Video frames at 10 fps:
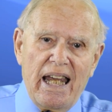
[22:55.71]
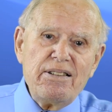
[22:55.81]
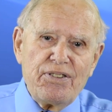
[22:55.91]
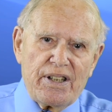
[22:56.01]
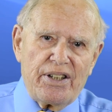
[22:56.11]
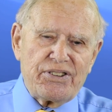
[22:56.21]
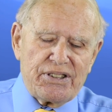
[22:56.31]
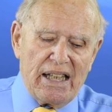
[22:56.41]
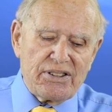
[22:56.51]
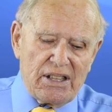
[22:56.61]
Dieser Mann
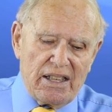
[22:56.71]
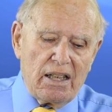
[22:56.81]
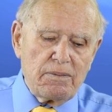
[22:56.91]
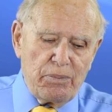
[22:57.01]
hat sich also